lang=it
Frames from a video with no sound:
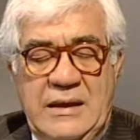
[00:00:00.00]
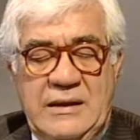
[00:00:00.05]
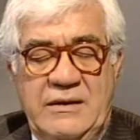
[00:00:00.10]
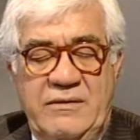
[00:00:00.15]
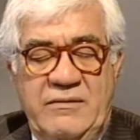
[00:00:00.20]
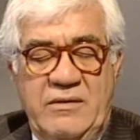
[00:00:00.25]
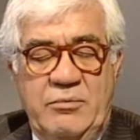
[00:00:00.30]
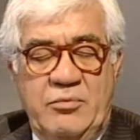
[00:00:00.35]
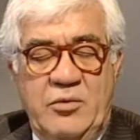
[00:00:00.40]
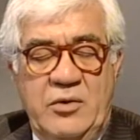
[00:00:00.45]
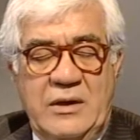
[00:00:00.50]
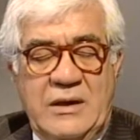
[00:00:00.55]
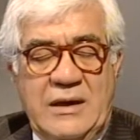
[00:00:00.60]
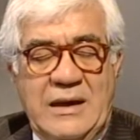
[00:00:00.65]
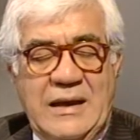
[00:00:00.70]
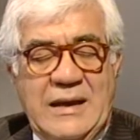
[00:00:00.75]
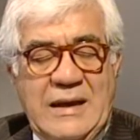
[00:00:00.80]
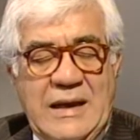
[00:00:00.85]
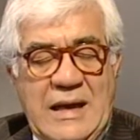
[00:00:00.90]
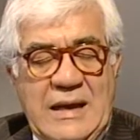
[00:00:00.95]
deve poi
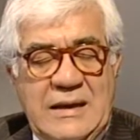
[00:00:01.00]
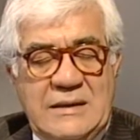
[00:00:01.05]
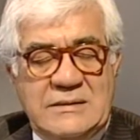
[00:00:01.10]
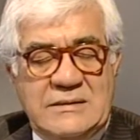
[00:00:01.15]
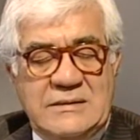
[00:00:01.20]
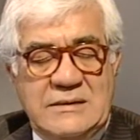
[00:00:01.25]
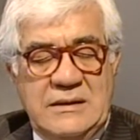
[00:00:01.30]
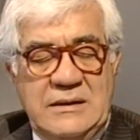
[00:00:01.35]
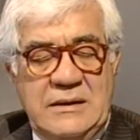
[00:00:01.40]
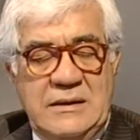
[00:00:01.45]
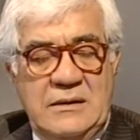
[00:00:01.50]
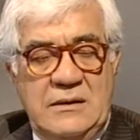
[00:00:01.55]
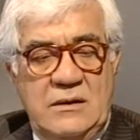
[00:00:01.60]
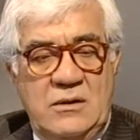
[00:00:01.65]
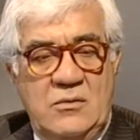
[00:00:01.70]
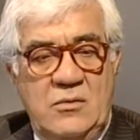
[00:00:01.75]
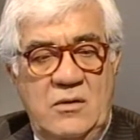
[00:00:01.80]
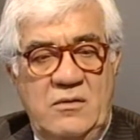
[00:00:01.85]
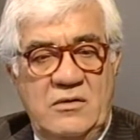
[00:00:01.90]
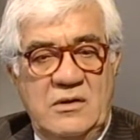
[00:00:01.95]
recarsi di
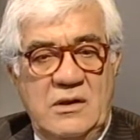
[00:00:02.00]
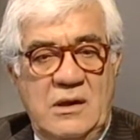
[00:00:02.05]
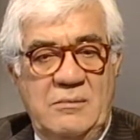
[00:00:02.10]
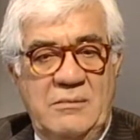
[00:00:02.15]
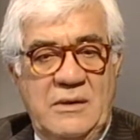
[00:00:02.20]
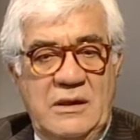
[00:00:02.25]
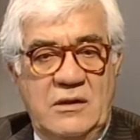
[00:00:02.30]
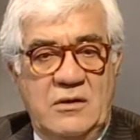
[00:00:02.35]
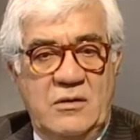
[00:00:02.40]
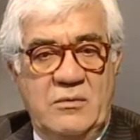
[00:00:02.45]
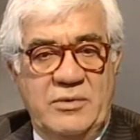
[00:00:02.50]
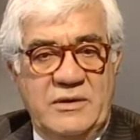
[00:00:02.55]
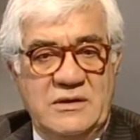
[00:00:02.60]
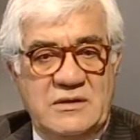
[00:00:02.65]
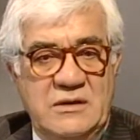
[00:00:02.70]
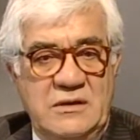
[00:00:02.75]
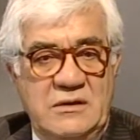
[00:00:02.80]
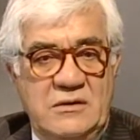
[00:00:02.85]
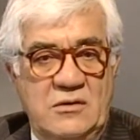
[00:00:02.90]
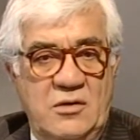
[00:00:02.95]
nuovo dal medico
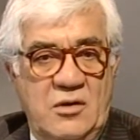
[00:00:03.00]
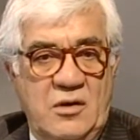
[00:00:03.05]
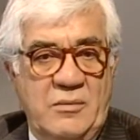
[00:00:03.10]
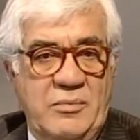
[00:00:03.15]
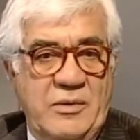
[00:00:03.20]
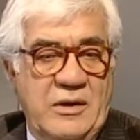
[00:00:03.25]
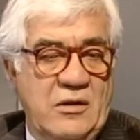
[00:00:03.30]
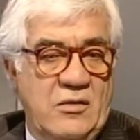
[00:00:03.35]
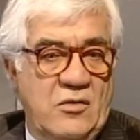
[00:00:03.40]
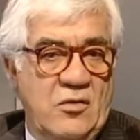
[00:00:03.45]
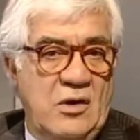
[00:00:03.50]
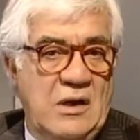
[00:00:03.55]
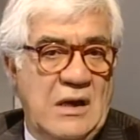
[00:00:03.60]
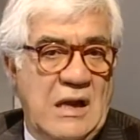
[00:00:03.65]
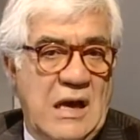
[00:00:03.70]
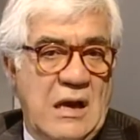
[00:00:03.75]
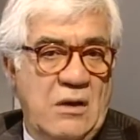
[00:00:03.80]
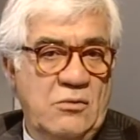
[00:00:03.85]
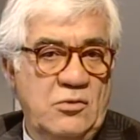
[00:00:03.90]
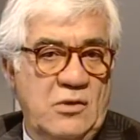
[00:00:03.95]
prescrittore per il
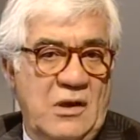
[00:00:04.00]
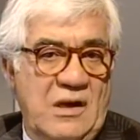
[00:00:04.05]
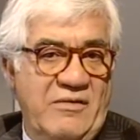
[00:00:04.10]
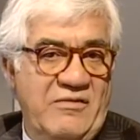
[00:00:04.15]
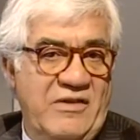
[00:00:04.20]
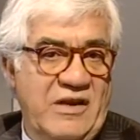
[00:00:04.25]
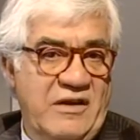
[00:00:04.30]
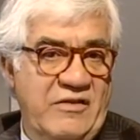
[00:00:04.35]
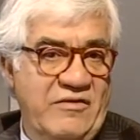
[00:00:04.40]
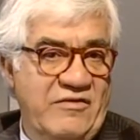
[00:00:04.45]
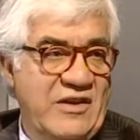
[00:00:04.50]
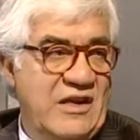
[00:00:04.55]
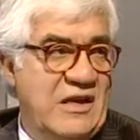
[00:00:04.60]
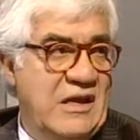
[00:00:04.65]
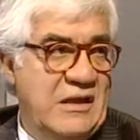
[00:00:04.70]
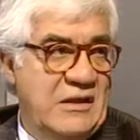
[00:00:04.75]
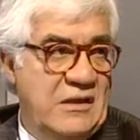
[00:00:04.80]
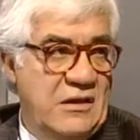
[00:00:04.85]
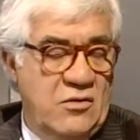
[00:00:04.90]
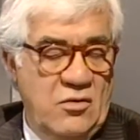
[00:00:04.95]
collaudo e la
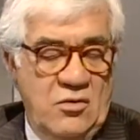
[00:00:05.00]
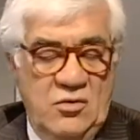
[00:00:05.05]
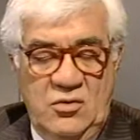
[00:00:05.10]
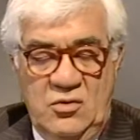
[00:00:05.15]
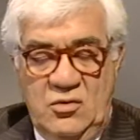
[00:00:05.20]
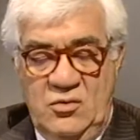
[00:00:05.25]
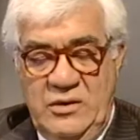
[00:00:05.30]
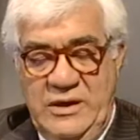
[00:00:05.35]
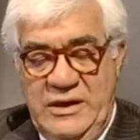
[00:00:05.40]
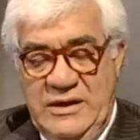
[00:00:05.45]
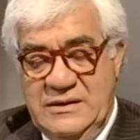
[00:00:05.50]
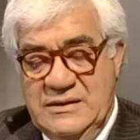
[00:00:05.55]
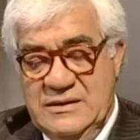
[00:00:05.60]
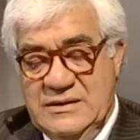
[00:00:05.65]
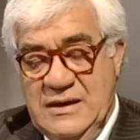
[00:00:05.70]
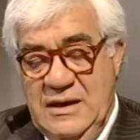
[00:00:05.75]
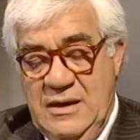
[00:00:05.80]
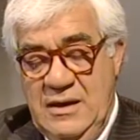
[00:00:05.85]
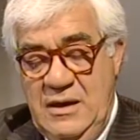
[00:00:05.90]
verifica di congruenza.